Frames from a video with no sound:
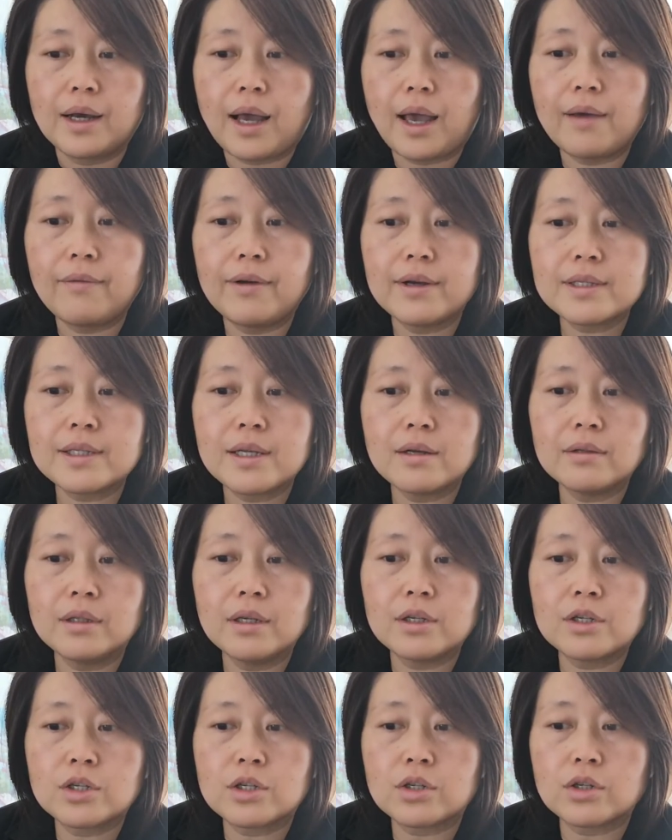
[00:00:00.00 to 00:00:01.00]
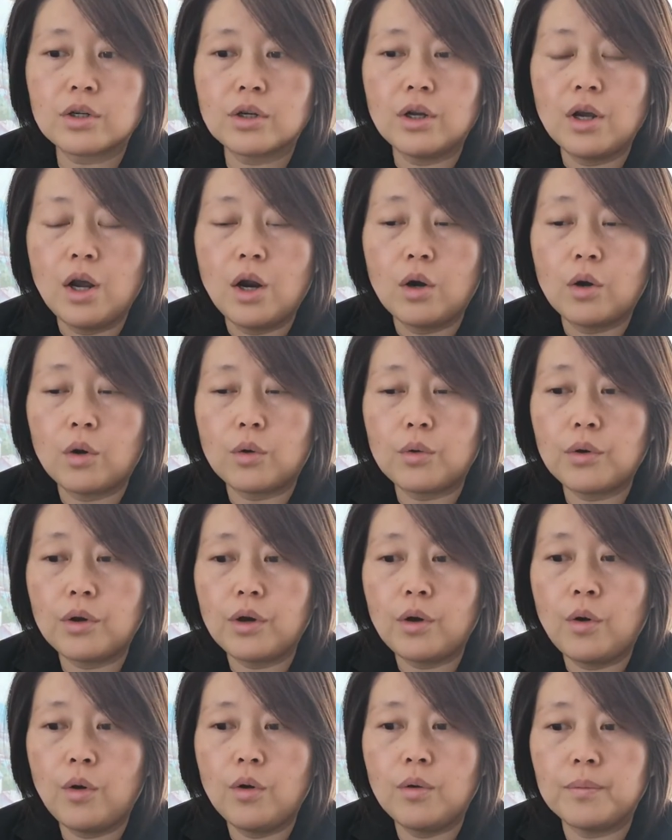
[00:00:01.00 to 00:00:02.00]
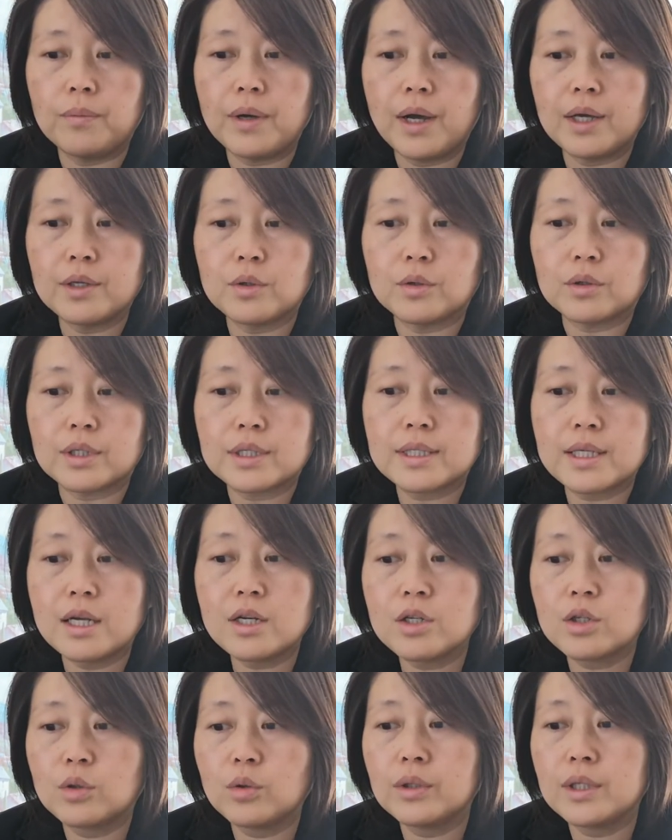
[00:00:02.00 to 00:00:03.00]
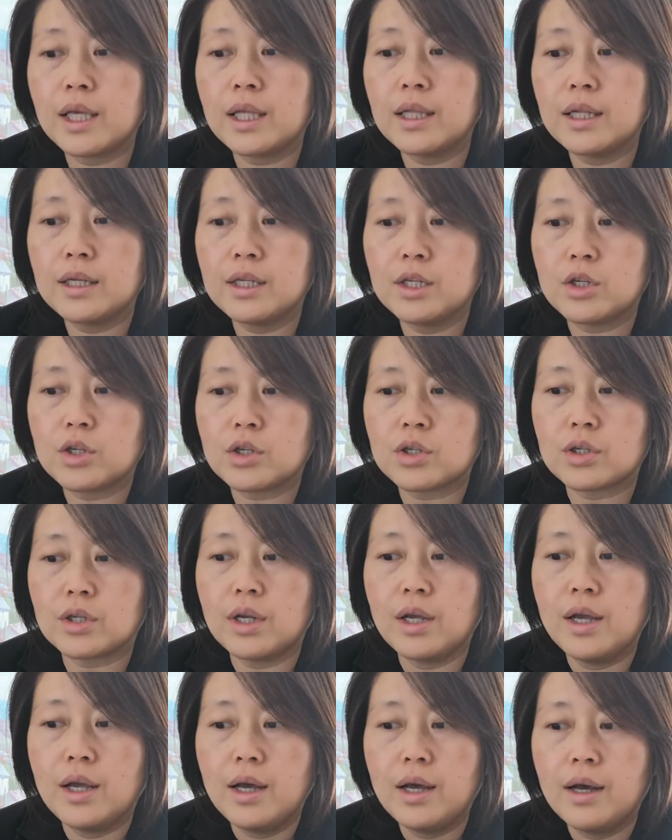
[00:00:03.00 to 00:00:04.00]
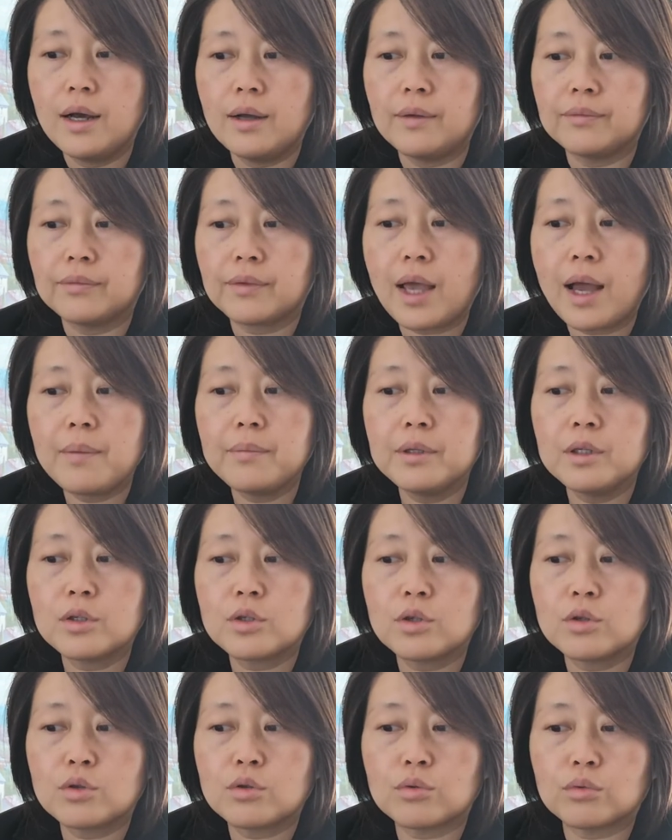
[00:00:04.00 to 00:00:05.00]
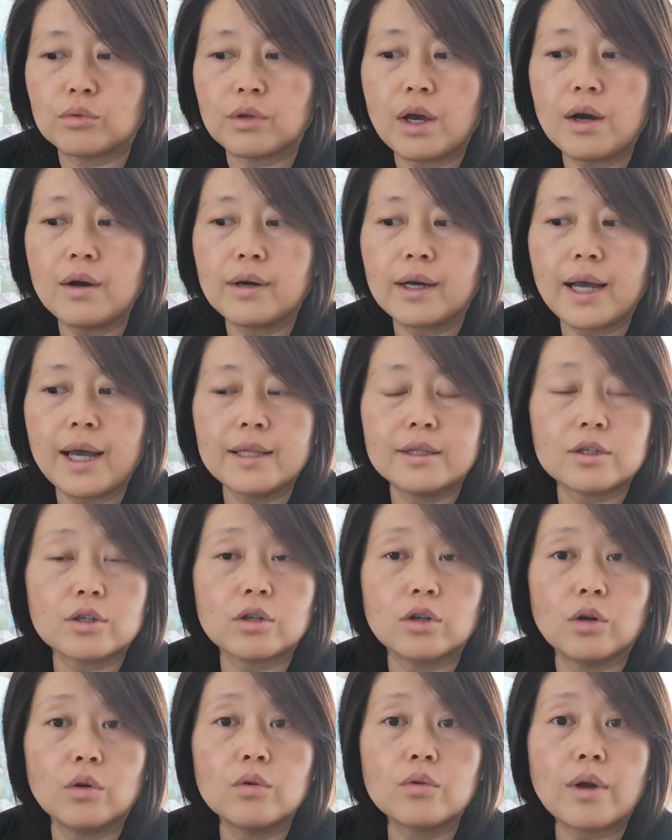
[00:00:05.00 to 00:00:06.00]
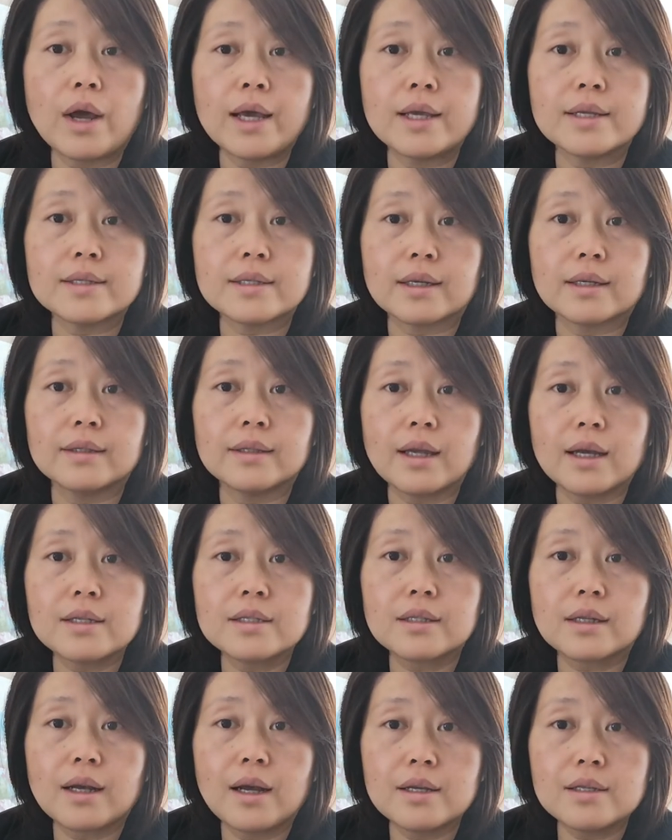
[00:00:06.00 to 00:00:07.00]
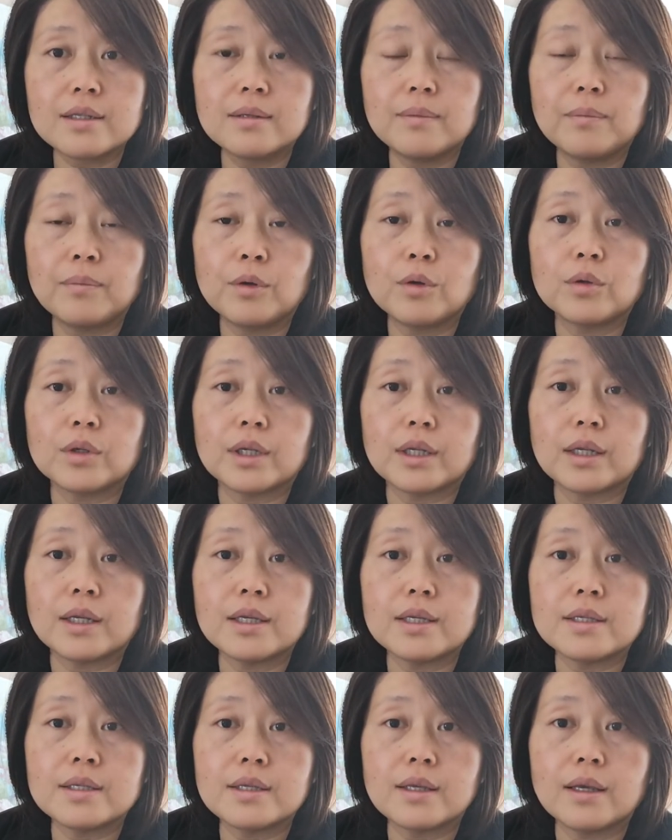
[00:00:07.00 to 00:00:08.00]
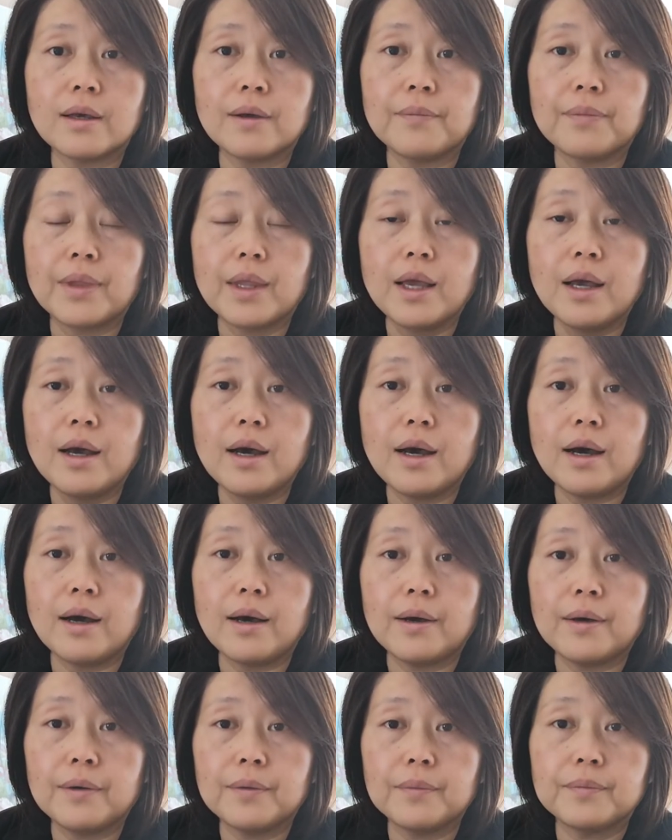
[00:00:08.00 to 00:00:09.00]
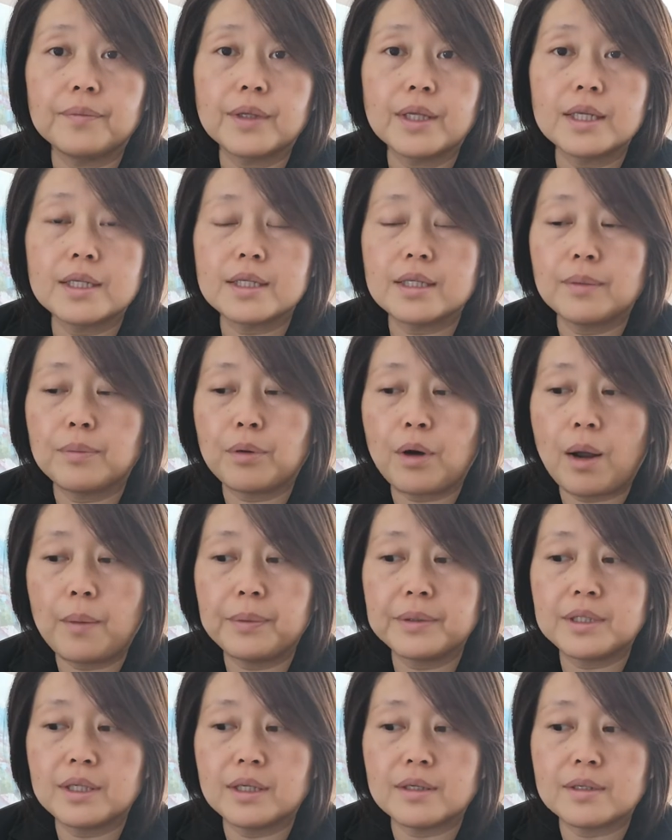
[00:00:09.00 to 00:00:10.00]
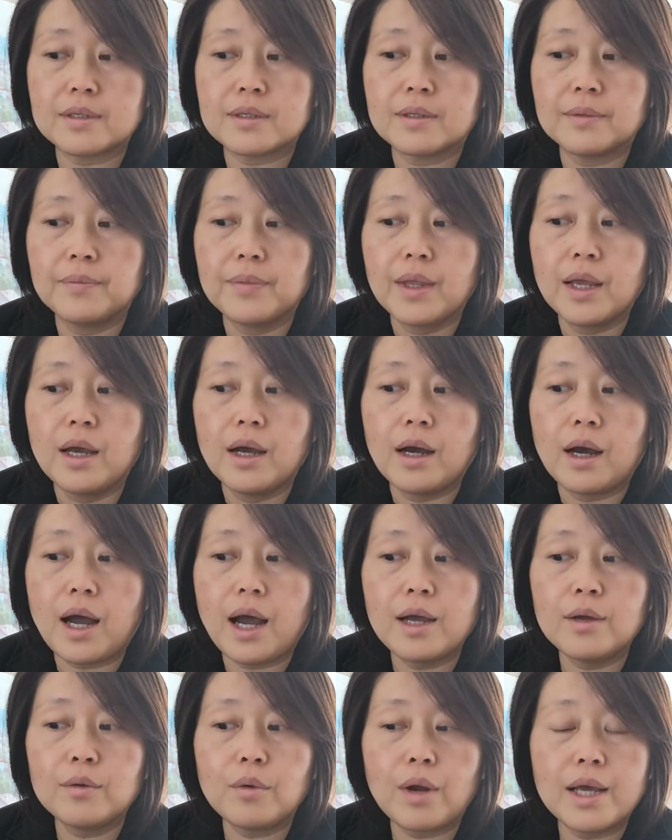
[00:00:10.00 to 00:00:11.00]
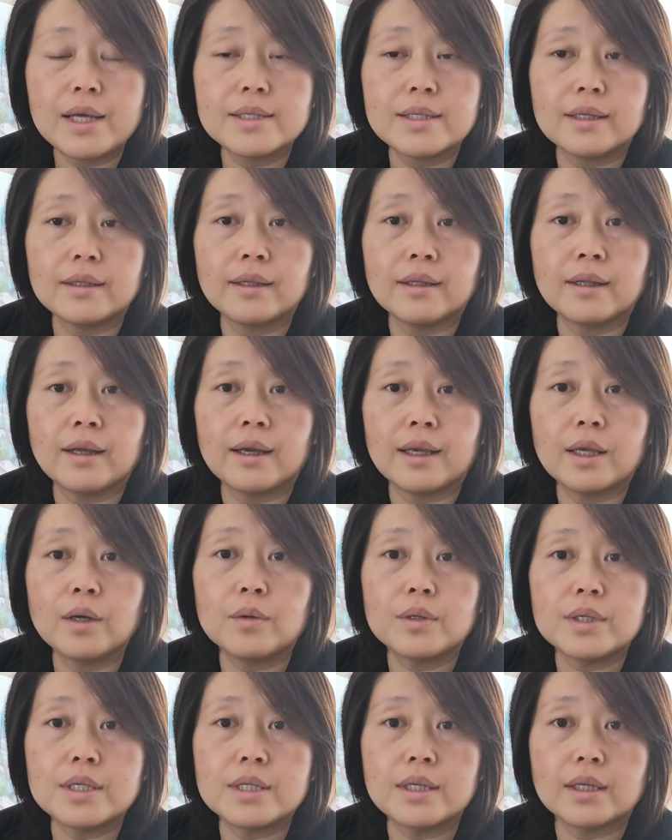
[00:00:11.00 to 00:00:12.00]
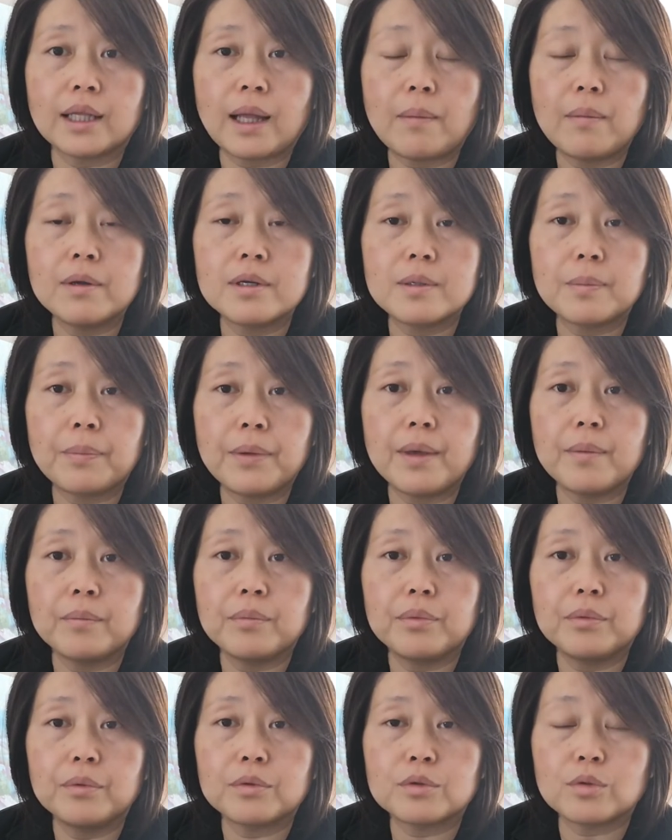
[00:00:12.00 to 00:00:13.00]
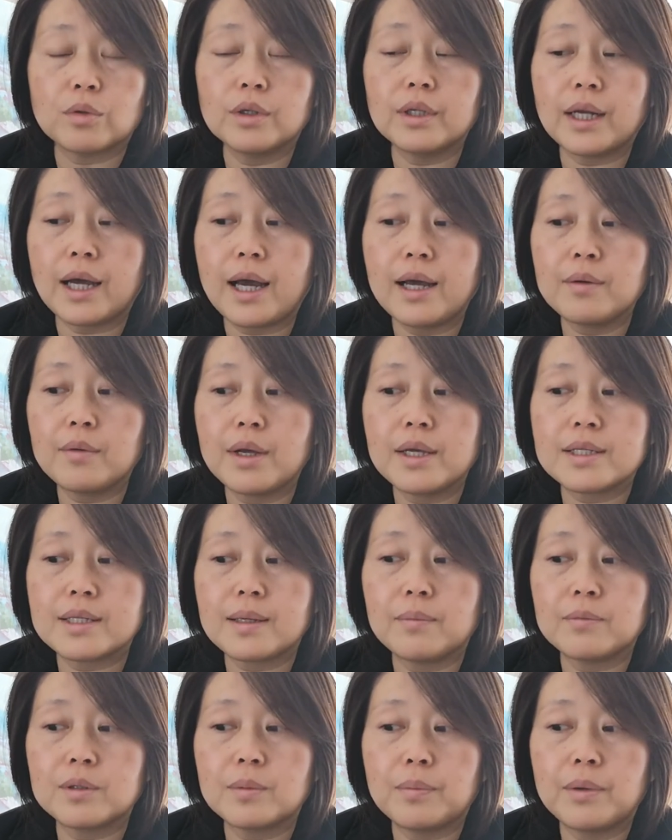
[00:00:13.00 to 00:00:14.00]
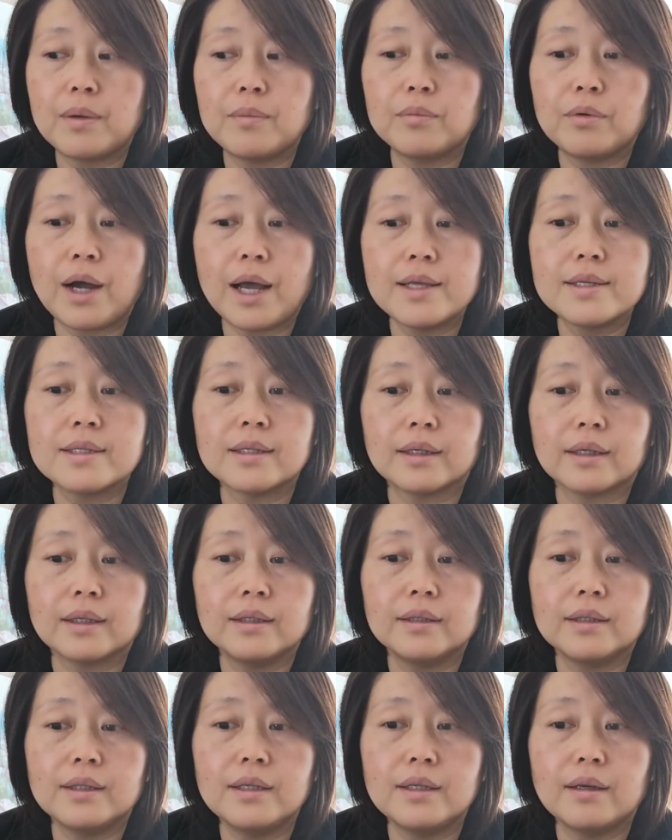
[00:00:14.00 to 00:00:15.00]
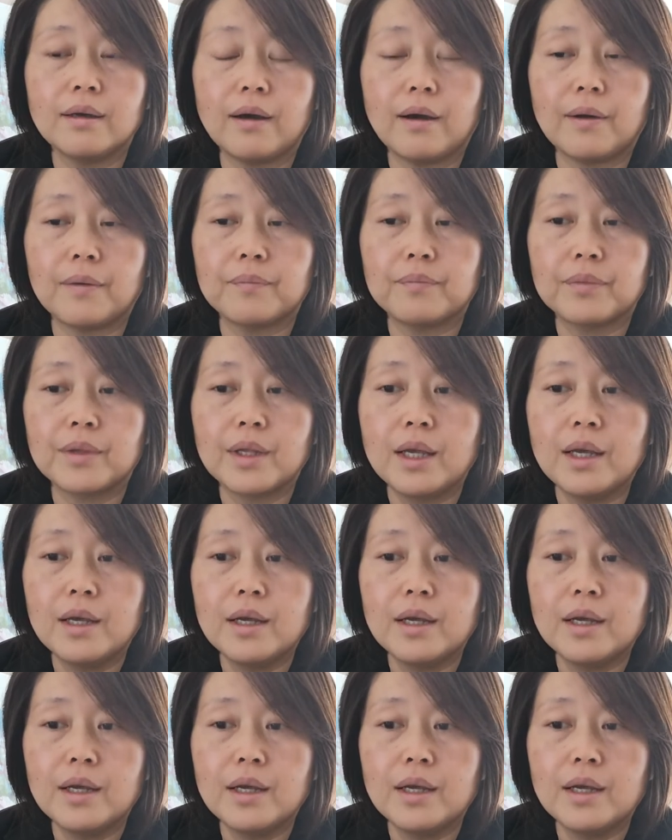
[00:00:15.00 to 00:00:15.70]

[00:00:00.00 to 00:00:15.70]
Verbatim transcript: 开发商呢是 Royal Home 啊，有着三十多年的历史，嗯，他们呢是主要盖的是 low rise 跟 custom build 的一些啊一些 properties，high rising 的呢也有一些，他们是遍布所有的 high rise，他们是遍布安省各地啊，